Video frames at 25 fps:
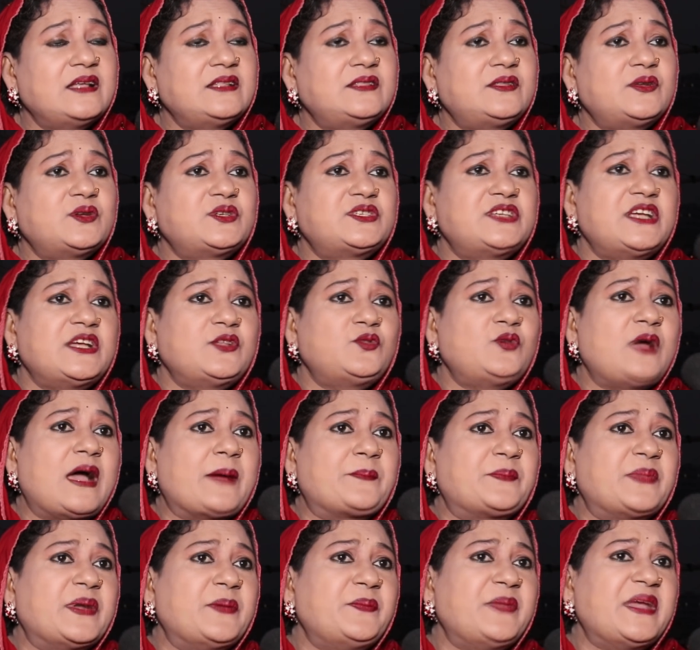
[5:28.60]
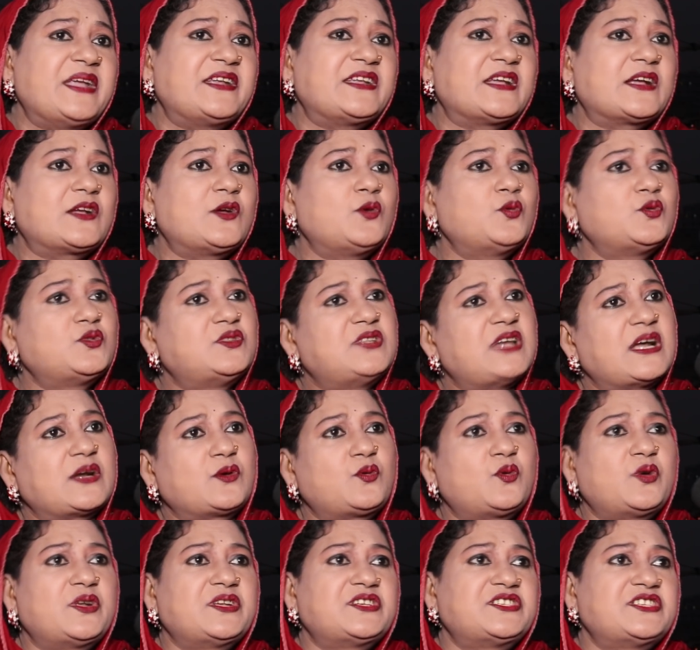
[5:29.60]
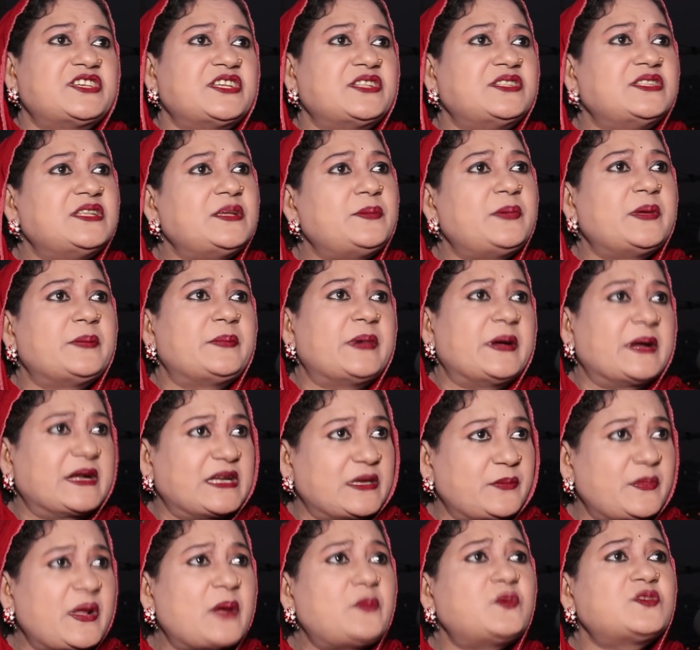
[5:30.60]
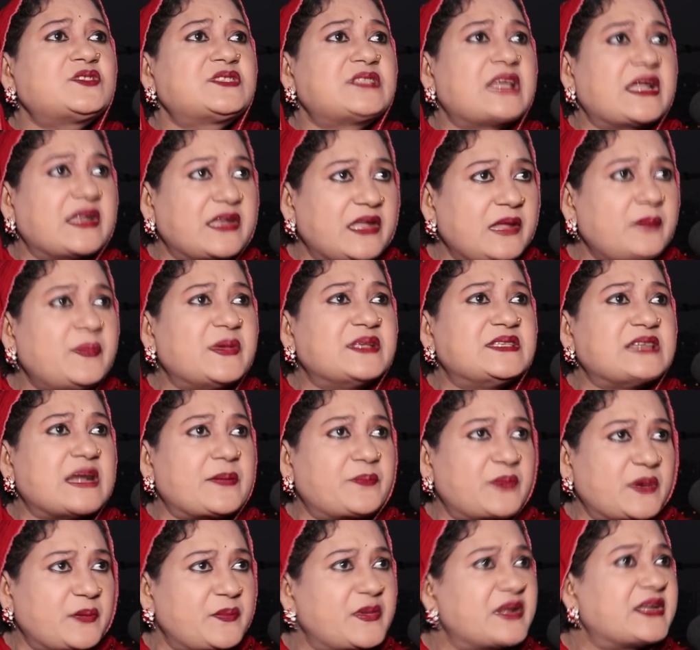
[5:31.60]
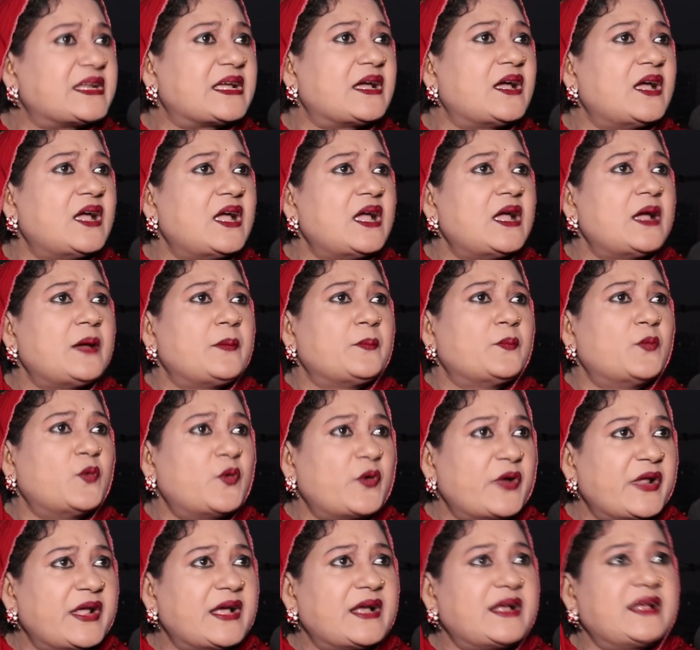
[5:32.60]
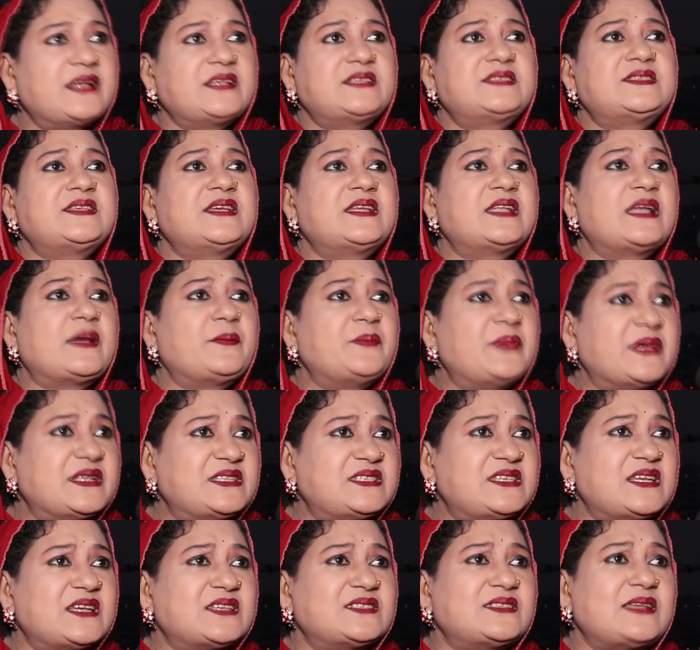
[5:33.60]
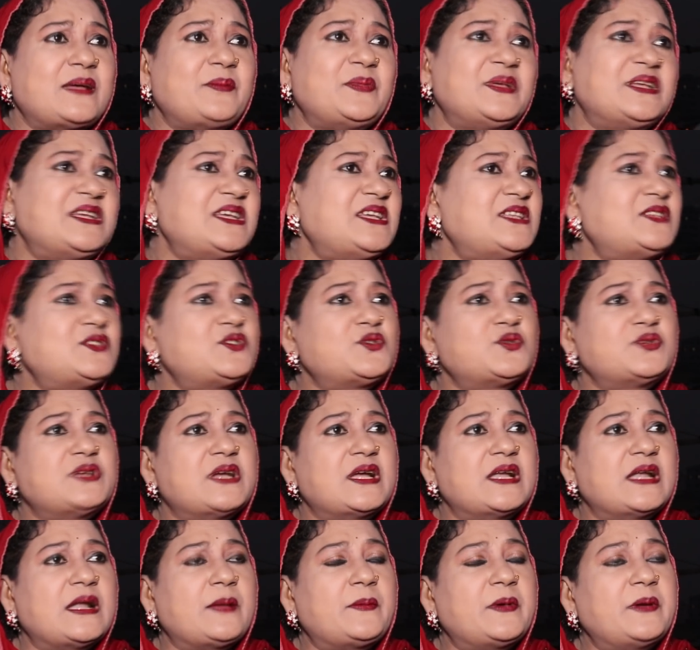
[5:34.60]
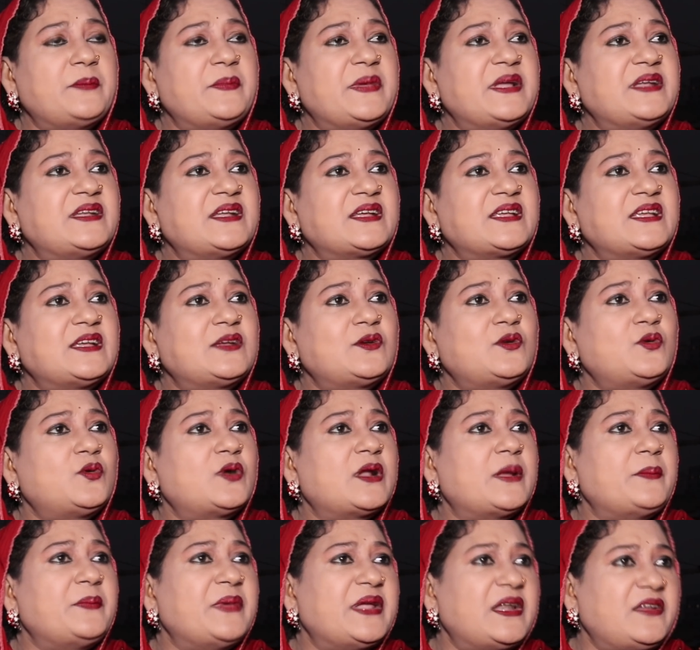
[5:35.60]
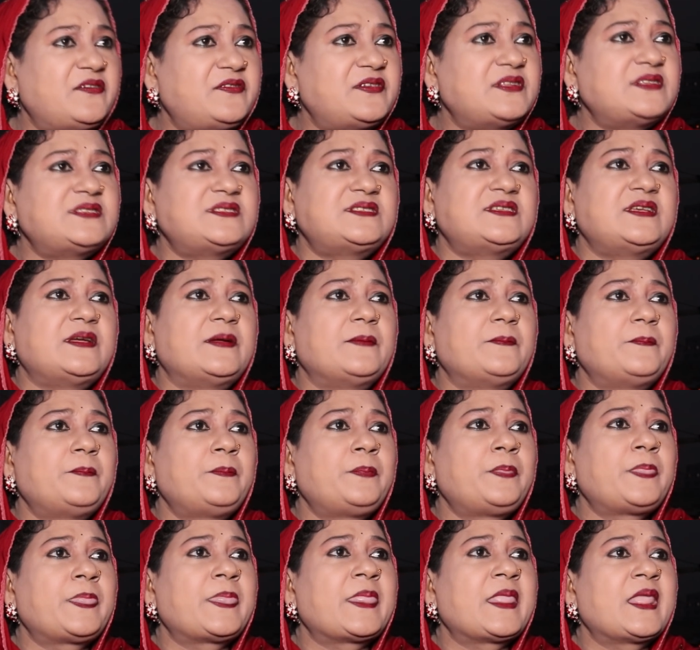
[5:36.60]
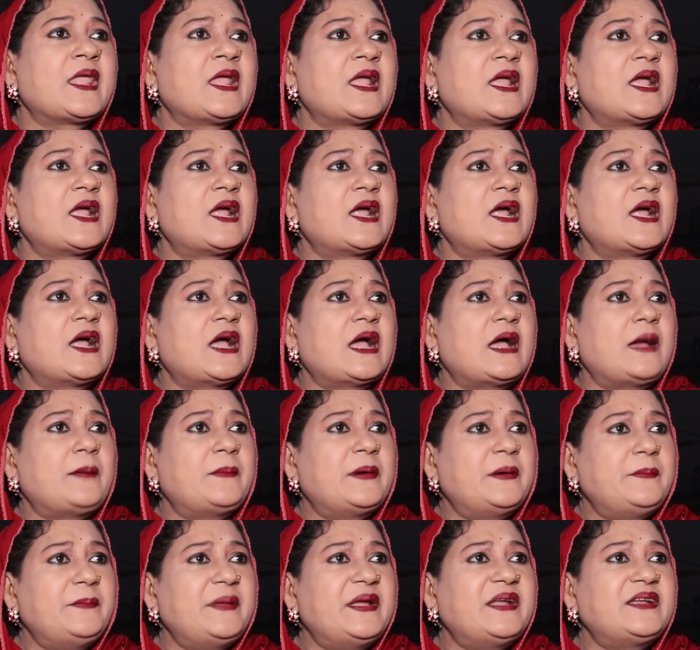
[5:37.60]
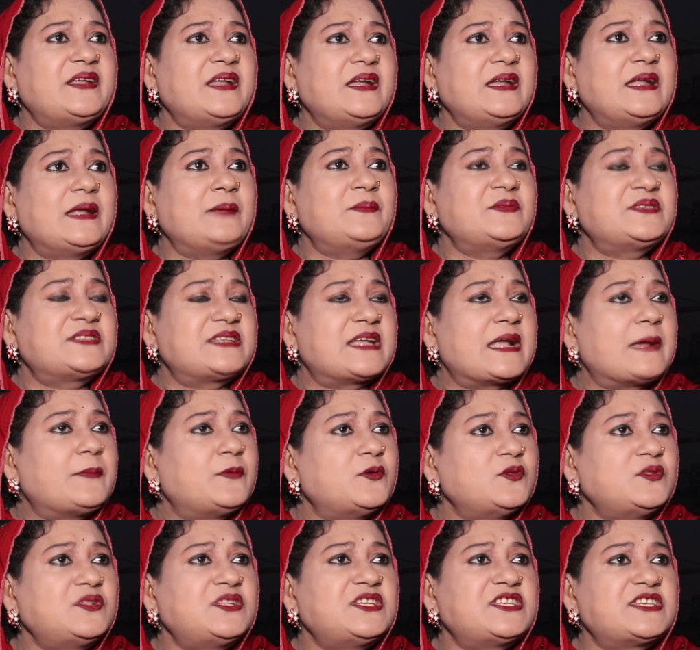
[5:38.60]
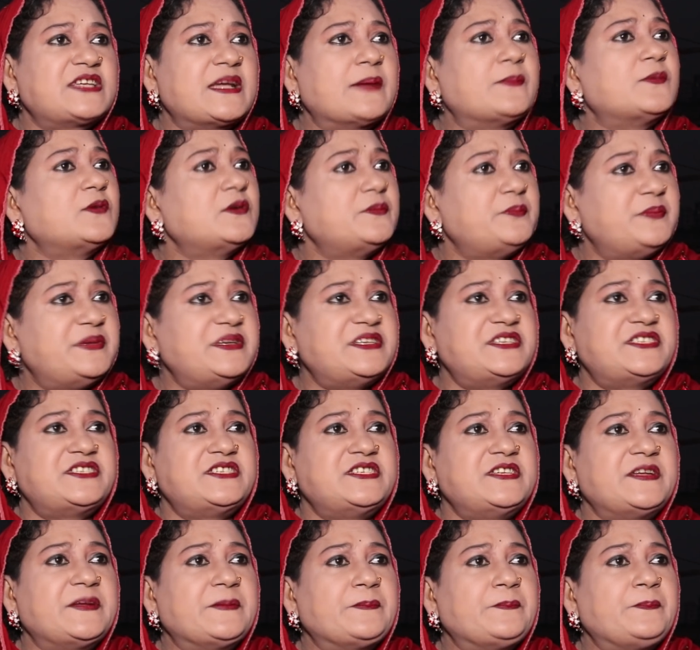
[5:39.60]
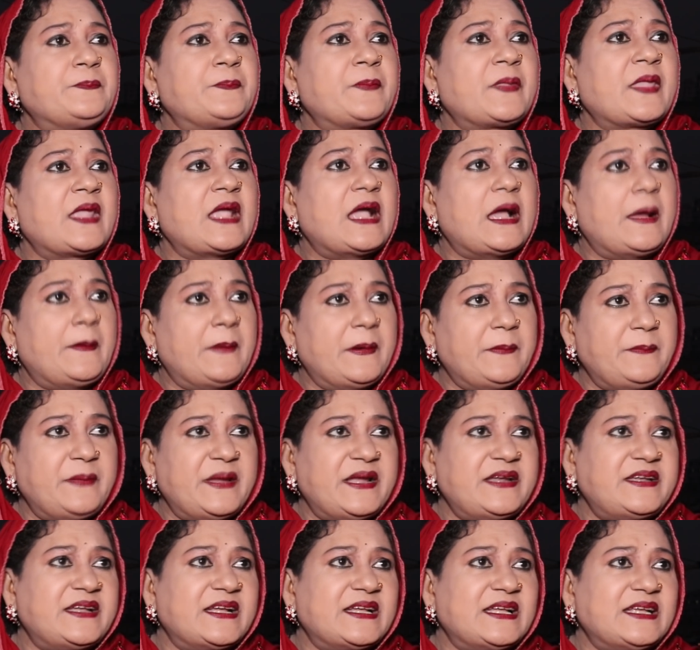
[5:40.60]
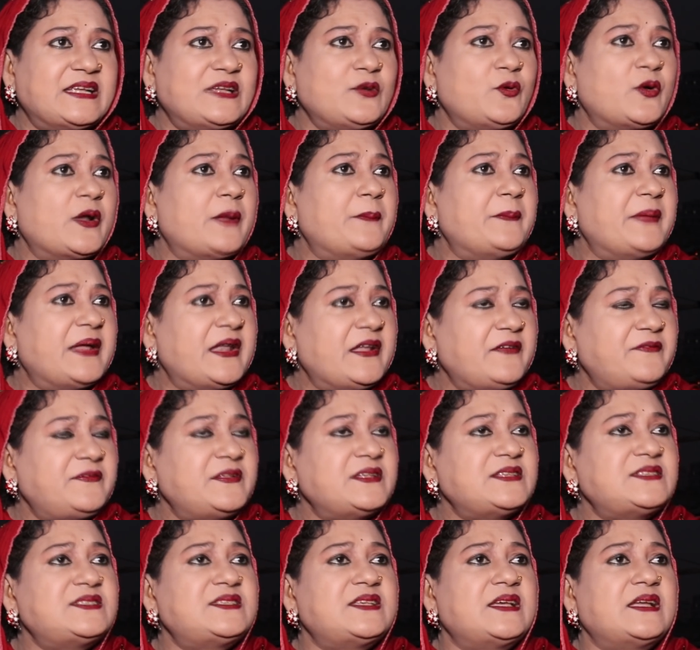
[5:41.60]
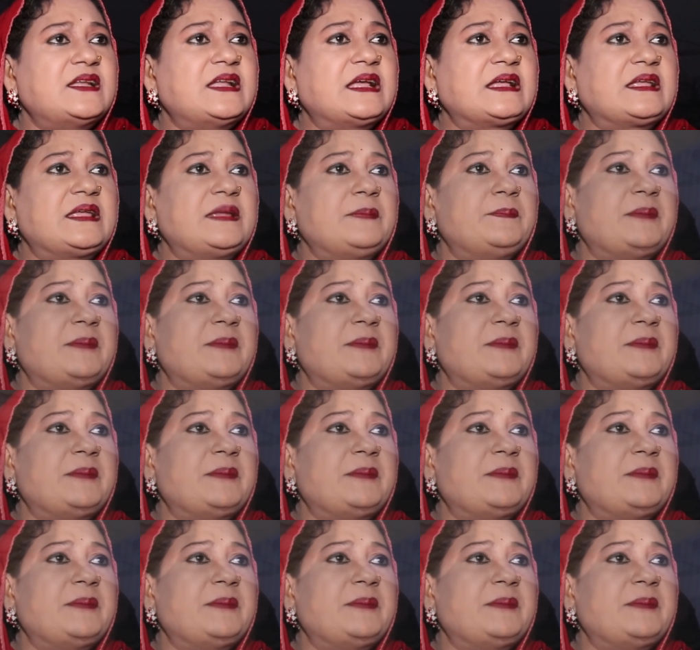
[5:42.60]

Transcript: তো সে তো আপনার মেয়েটাকে উদ্ধার করে সে দিবে বা একটা ব্যবস্থা নিবে যে আপনার মেয়েটা মরে গেছে না বেঁচে আছে আমি কিচ্ছু জানি না আমার মেয়েটা কি ওরা মেরে ফেলছে আমার মেয়েটার নাম শ্রাবন্তী শ্যামল বৃষ্টি আমার মেয়েটাকে কি ওরা মেরে ফেলছে নাকি